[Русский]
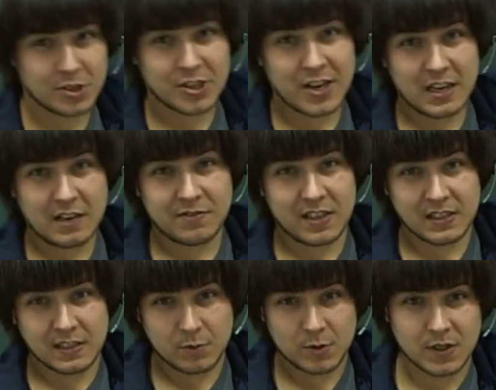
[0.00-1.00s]
шарика в
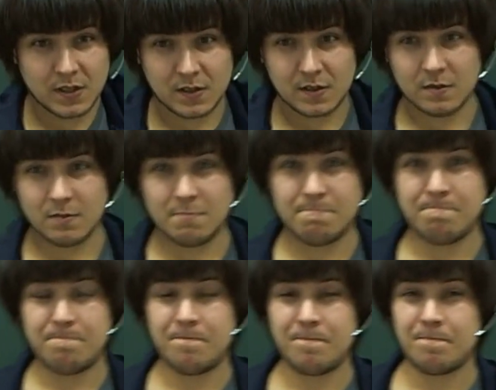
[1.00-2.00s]
конце, вот здесь.
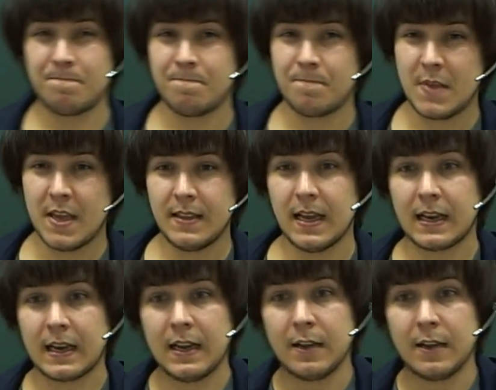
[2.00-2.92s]
Итак,